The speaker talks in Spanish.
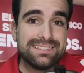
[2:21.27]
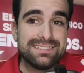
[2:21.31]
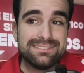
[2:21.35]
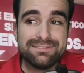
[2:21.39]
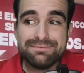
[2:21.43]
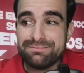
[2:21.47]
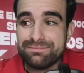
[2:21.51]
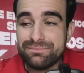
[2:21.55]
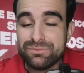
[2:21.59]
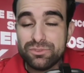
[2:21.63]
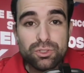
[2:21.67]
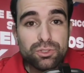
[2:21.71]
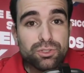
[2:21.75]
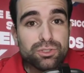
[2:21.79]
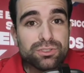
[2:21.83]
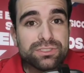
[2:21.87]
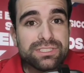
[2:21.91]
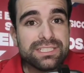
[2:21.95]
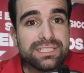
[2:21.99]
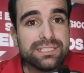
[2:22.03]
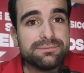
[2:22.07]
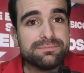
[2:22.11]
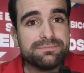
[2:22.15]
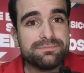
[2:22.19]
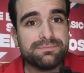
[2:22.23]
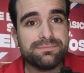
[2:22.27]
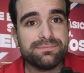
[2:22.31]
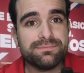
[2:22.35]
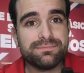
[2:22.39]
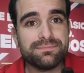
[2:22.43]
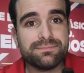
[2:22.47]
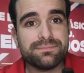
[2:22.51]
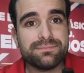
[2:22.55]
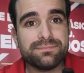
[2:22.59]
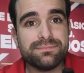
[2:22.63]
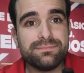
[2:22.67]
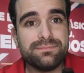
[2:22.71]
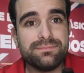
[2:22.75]
Yo no sé.
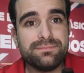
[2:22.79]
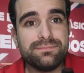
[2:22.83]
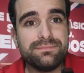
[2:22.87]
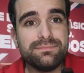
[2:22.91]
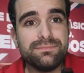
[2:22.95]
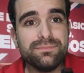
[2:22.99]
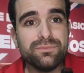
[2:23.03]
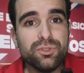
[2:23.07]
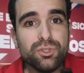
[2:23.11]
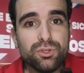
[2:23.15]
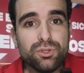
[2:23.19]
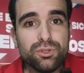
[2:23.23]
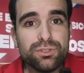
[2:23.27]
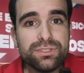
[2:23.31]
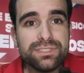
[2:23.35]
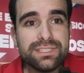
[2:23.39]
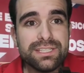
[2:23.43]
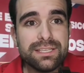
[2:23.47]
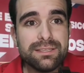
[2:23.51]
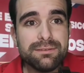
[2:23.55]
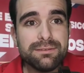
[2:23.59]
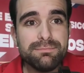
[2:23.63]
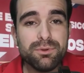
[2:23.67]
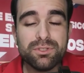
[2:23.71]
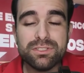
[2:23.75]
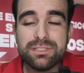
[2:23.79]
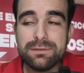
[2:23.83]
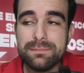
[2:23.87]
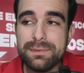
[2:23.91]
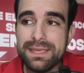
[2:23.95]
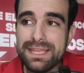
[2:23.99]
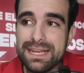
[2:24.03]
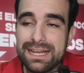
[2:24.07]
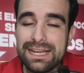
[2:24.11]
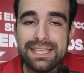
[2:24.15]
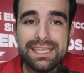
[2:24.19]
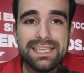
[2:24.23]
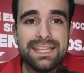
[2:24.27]
Yo no sé. Pero si me
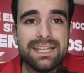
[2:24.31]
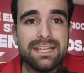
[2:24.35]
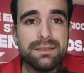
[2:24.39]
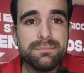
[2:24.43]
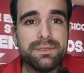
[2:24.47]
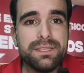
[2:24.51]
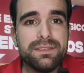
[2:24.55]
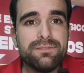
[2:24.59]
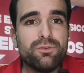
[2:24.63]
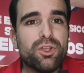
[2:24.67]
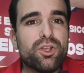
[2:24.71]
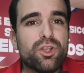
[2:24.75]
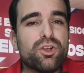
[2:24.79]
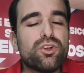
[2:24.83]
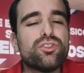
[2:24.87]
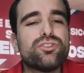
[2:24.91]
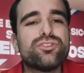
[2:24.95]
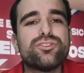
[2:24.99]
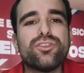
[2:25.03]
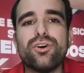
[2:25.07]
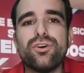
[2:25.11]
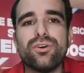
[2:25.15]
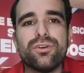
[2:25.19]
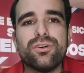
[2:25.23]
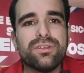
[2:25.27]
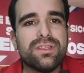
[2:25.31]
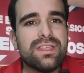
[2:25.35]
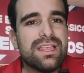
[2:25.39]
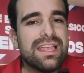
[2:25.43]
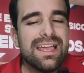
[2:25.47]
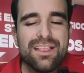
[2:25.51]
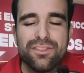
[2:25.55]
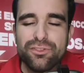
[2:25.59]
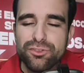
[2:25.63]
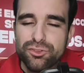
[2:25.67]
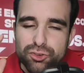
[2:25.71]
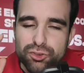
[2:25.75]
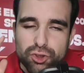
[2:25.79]
van a elegir a mí, voy con todo.
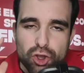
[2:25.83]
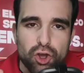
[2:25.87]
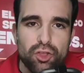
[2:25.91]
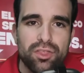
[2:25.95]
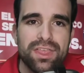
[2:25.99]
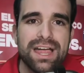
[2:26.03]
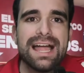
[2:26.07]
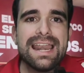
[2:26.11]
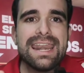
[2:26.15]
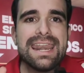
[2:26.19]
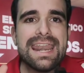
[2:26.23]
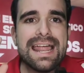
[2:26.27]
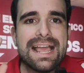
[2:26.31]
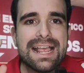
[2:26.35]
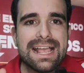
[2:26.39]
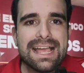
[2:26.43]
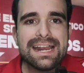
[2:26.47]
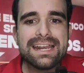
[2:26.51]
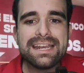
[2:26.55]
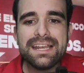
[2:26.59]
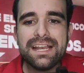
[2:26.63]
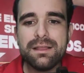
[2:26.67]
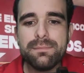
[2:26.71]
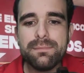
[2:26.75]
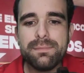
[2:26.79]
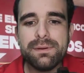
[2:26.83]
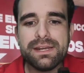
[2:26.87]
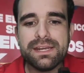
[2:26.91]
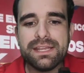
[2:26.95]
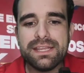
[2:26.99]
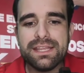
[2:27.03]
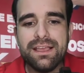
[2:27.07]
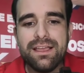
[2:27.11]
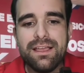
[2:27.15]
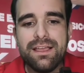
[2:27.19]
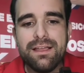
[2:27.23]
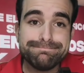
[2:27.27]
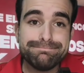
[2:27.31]
Toda la carne a la
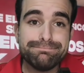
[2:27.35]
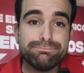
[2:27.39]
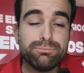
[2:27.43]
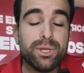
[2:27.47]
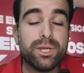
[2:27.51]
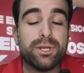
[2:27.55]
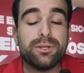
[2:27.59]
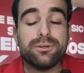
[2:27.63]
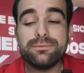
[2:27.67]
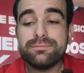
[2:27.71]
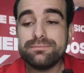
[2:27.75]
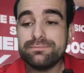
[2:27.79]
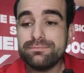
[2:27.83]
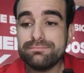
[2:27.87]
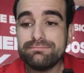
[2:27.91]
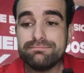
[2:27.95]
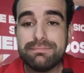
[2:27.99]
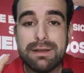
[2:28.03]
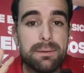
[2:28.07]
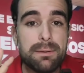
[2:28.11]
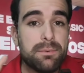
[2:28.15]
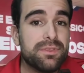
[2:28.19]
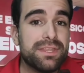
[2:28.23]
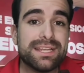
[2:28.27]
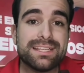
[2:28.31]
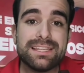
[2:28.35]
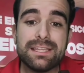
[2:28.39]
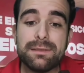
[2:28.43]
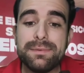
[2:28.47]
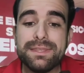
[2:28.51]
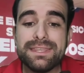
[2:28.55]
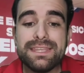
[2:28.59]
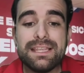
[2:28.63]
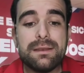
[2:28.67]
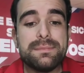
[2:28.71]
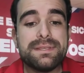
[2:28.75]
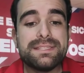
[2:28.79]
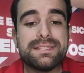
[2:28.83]
parrilla. Bueno, vamos
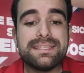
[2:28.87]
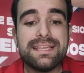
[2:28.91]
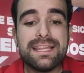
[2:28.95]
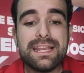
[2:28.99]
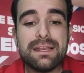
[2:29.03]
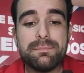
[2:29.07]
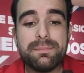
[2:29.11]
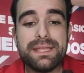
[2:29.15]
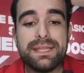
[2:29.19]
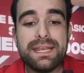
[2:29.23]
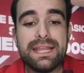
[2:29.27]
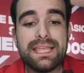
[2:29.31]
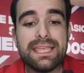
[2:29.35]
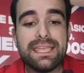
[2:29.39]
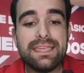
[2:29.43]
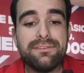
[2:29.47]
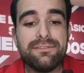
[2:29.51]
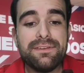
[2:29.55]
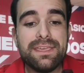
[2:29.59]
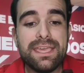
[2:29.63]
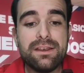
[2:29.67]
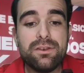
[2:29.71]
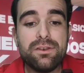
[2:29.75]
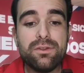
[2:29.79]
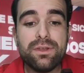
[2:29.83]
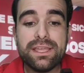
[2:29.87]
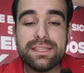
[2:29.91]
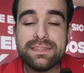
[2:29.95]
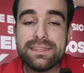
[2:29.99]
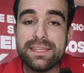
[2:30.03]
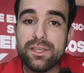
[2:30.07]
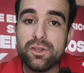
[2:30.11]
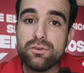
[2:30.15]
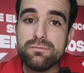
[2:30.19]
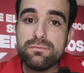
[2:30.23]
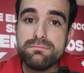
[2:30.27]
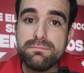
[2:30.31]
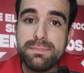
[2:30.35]
directamente a la pizarra para que vean lo que
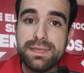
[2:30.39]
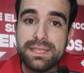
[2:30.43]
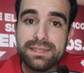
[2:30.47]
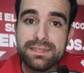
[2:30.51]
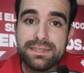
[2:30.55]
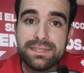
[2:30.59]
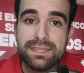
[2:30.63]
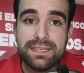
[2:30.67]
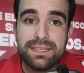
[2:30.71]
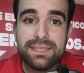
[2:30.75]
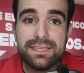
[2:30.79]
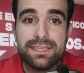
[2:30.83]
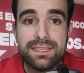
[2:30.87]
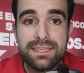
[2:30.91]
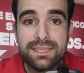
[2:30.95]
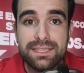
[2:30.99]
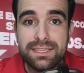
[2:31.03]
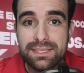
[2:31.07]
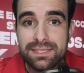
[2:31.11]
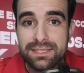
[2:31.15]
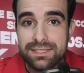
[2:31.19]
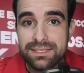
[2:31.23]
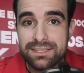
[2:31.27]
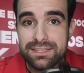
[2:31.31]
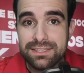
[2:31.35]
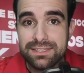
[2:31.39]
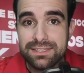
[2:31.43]
tengo en mente y